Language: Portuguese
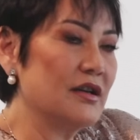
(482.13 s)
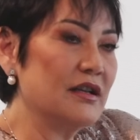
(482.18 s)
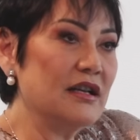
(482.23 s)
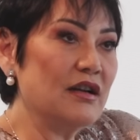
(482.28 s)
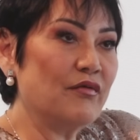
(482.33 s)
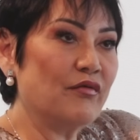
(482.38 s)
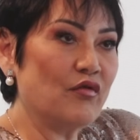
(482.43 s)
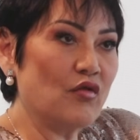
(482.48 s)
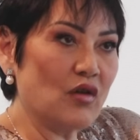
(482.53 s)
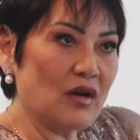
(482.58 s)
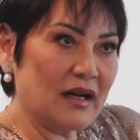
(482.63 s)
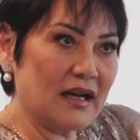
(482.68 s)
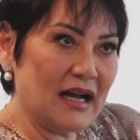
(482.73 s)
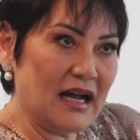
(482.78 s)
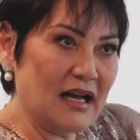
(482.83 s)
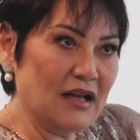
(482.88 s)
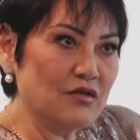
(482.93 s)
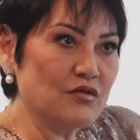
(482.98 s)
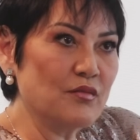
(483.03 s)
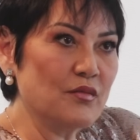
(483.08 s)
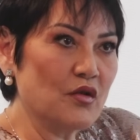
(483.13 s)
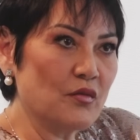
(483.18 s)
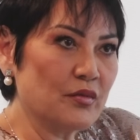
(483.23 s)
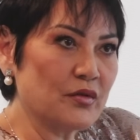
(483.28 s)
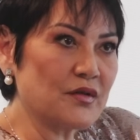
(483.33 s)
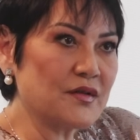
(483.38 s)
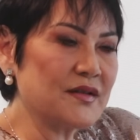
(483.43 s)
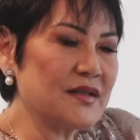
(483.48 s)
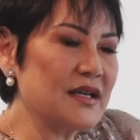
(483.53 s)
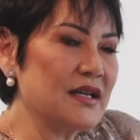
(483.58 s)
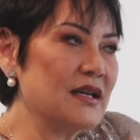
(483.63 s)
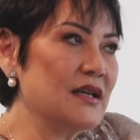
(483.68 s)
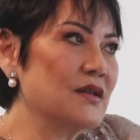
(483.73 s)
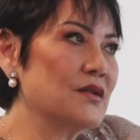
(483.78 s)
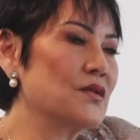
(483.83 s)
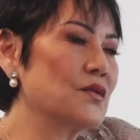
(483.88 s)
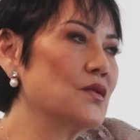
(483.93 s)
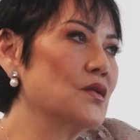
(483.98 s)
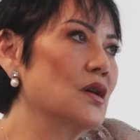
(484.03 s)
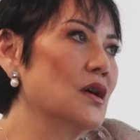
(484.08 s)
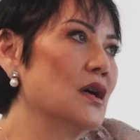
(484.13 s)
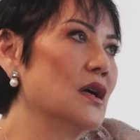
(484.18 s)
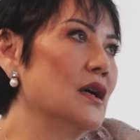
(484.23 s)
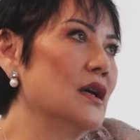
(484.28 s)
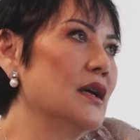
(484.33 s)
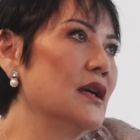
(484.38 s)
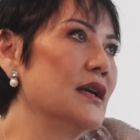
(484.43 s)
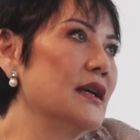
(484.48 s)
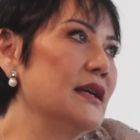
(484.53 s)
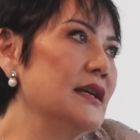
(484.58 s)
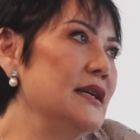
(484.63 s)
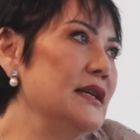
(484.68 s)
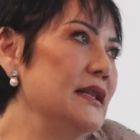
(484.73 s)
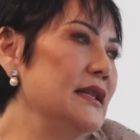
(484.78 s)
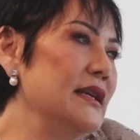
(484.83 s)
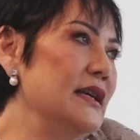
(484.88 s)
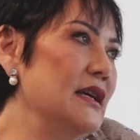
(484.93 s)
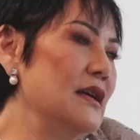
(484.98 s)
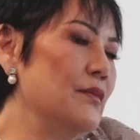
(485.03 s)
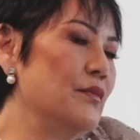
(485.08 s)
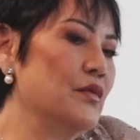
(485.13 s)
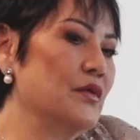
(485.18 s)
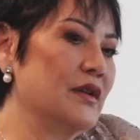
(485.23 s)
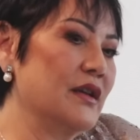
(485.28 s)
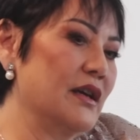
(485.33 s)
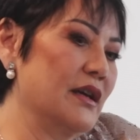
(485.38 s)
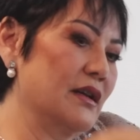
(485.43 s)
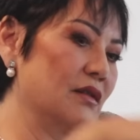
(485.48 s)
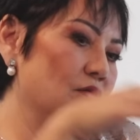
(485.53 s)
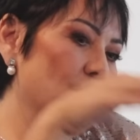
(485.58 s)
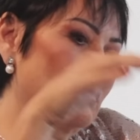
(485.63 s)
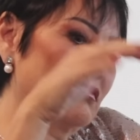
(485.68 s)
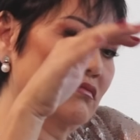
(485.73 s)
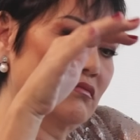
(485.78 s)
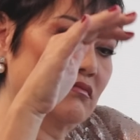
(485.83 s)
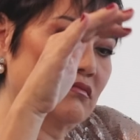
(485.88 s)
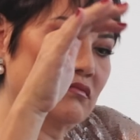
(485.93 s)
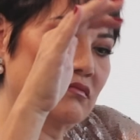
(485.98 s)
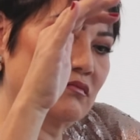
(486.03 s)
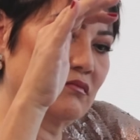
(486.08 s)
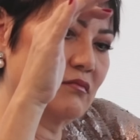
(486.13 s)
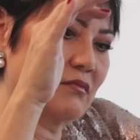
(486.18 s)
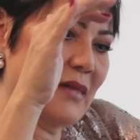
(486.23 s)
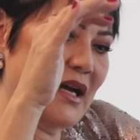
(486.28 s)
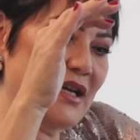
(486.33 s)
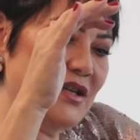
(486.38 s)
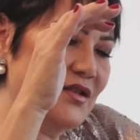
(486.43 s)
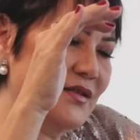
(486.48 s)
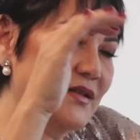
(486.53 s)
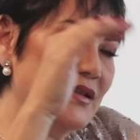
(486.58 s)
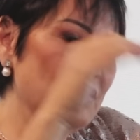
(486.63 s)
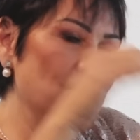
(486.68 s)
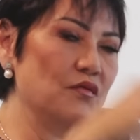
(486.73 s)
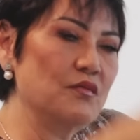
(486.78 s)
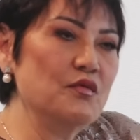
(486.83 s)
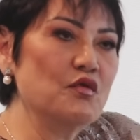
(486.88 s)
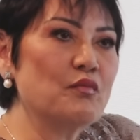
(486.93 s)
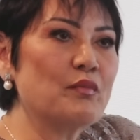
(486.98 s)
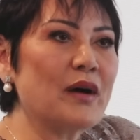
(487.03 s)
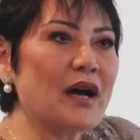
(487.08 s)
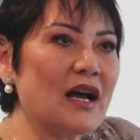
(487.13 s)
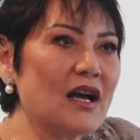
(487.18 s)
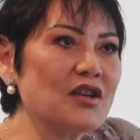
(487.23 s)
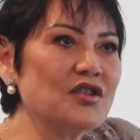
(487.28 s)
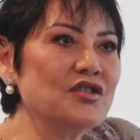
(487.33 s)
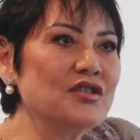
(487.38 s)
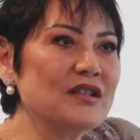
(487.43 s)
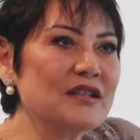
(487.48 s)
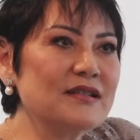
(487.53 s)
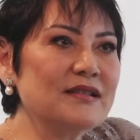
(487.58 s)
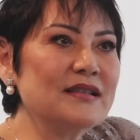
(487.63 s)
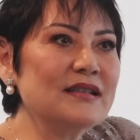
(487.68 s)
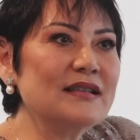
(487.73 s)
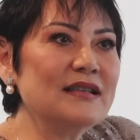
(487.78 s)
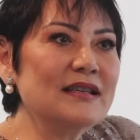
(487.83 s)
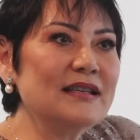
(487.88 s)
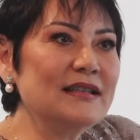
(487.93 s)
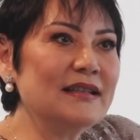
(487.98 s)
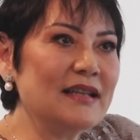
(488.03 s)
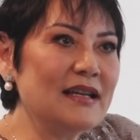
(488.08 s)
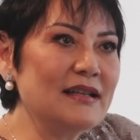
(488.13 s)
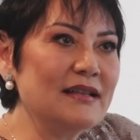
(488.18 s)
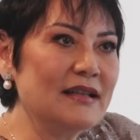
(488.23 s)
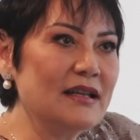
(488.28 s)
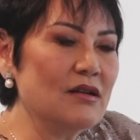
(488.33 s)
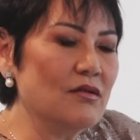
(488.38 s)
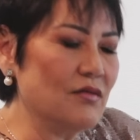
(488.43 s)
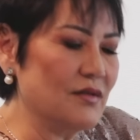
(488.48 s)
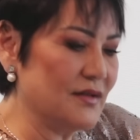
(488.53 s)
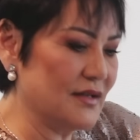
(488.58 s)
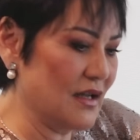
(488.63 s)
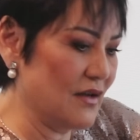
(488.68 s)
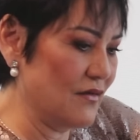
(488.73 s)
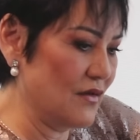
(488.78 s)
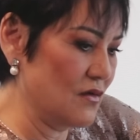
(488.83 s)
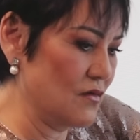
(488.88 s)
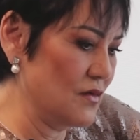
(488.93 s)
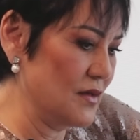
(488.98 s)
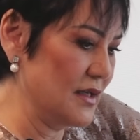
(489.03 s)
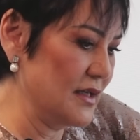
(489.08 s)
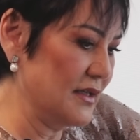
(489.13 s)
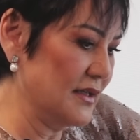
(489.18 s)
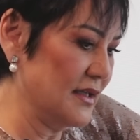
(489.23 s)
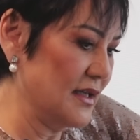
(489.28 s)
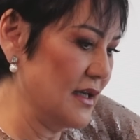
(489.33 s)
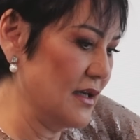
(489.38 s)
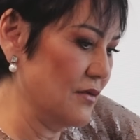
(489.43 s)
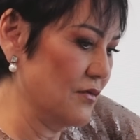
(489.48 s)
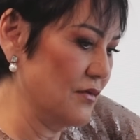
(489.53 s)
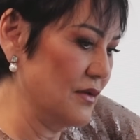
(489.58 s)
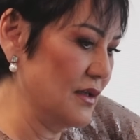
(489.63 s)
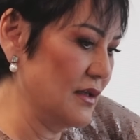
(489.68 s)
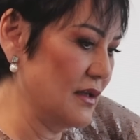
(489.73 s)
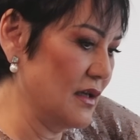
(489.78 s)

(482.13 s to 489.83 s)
queria focar no meu processo e ler, porque eram mais de 5 mil páginas, e entender o que estava acontecendo.